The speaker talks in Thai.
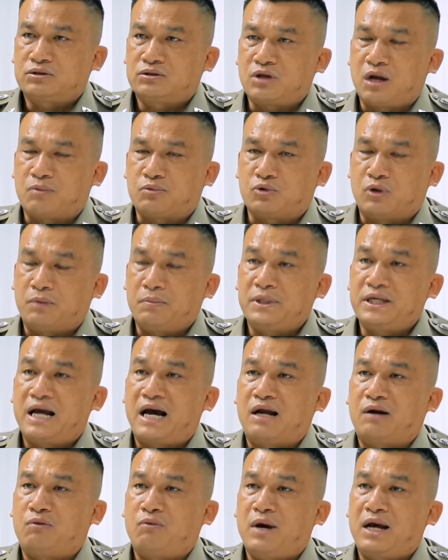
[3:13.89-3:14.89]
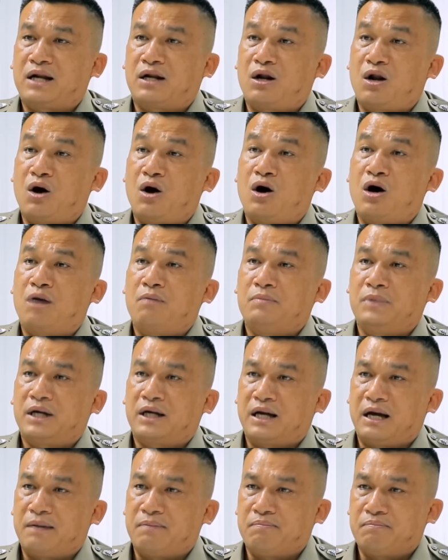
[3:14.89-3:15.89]
สอบสวนพยานแวดล้อม
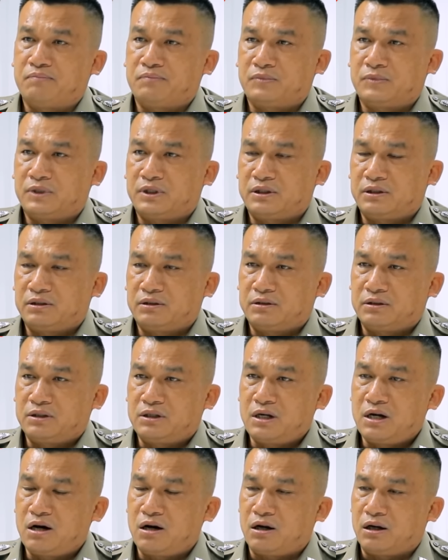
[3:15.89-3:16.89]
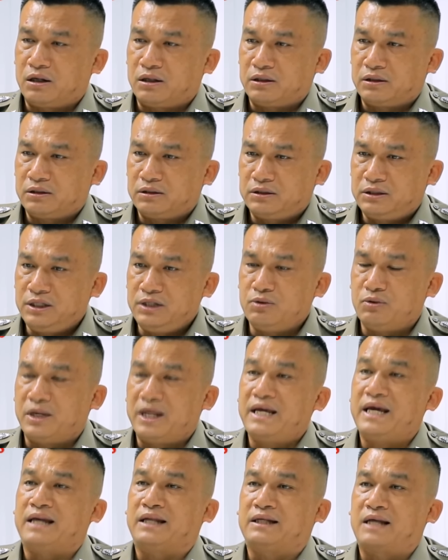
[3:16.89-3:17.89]
นะครับก็ที่อยู่
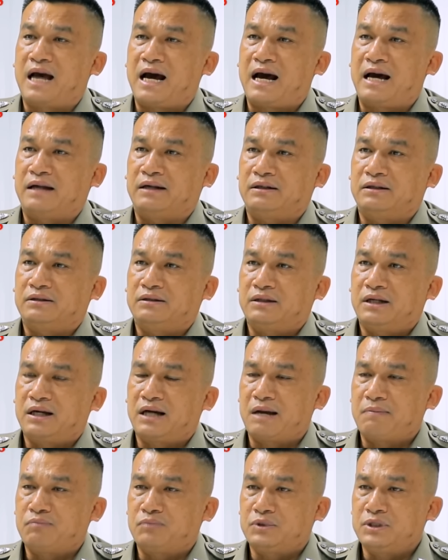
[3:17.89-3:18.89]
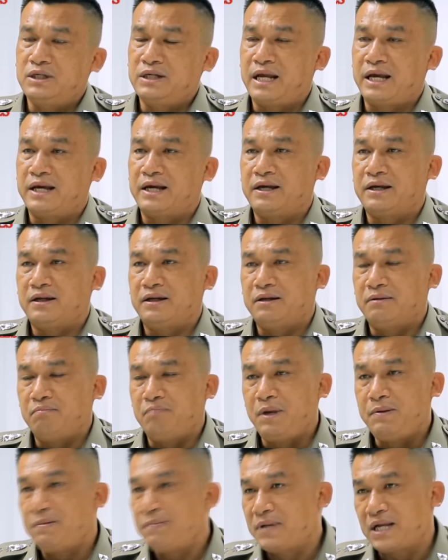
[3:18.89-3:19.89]
ในเหตุการณ์นะครับ ซึ่งใน
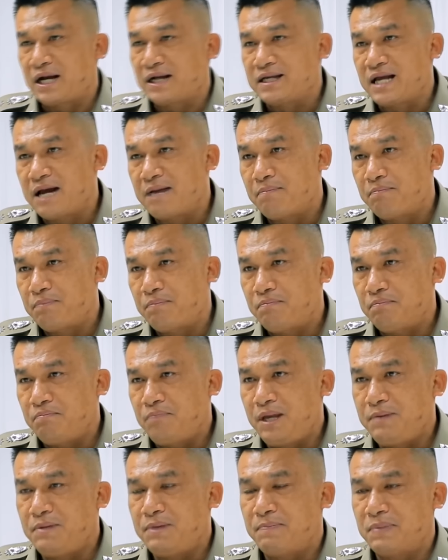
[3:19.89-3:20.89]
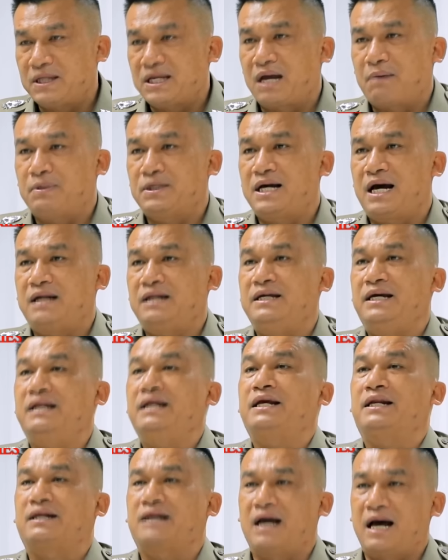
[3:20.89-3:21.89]
ไม่มีประจักษ์พยานไม่มีประจักษ์พยานที่เห็
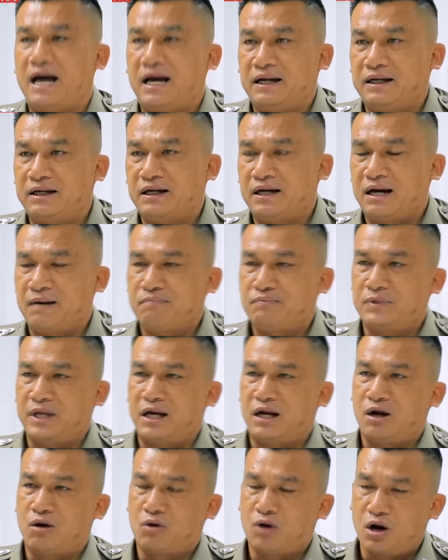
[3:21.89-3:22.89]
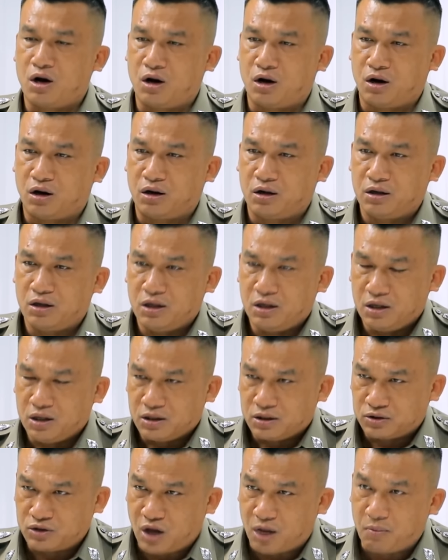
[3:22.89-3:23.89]
นเหตุการณ์นะครับ แต่เราก็
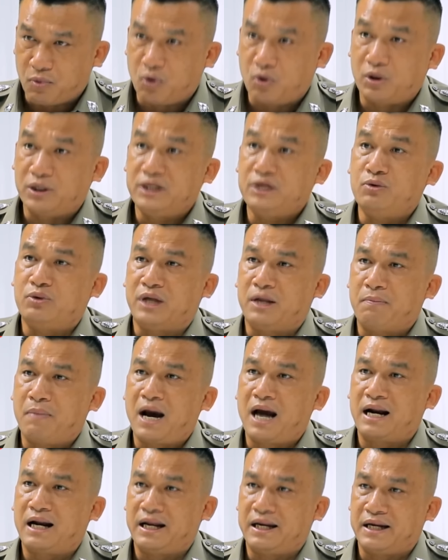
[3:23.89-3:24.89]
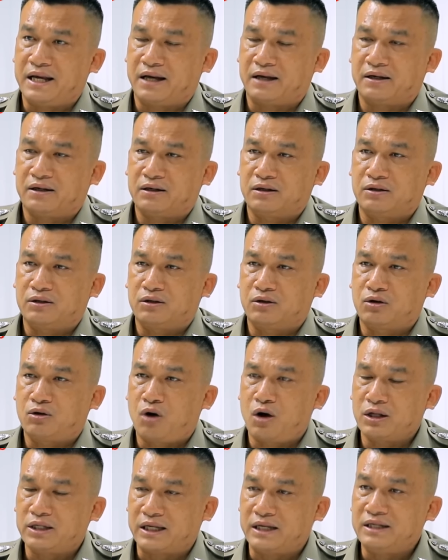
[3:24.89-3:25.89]
สอบบุคคลที่อยู่ในบ้านอะไรเนี่ย
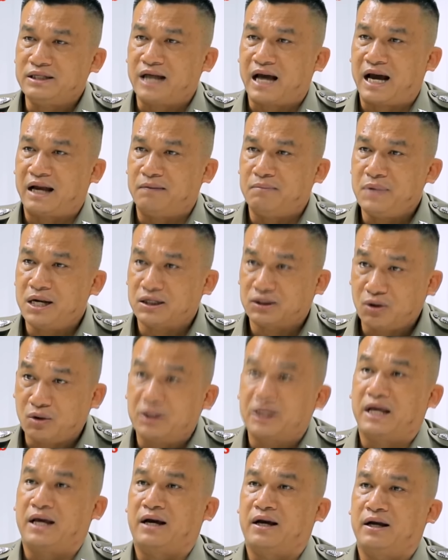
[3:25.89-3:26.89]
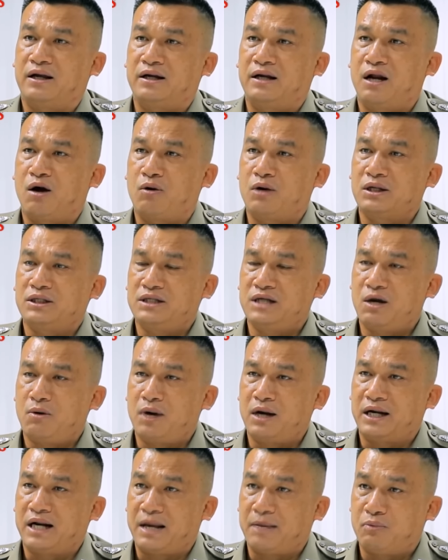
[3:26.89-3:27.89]
ข้อสันนิษฐานเบื้องต้นเนี่ยเราก็เชื่อ
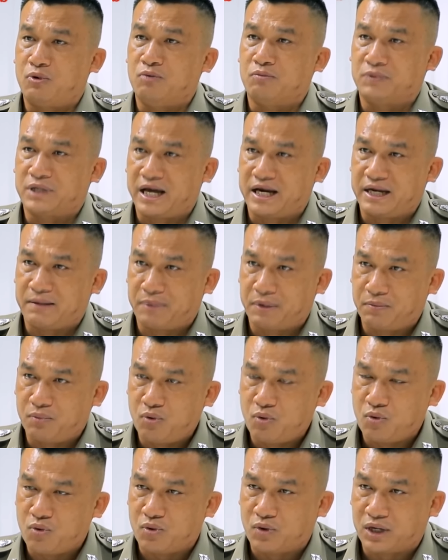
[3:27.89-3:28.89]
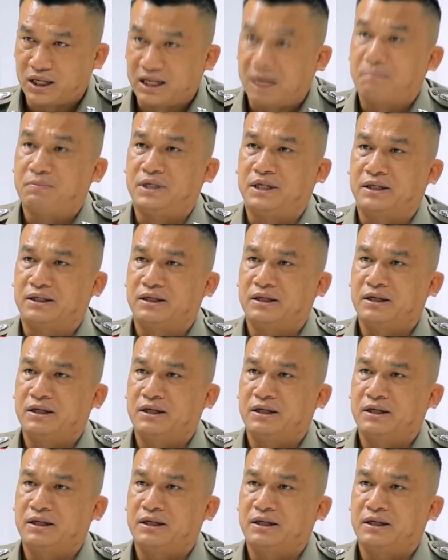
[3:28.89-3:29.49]
ว่านายภูมิใจเนี่ยเป็นผู้กระทำผิด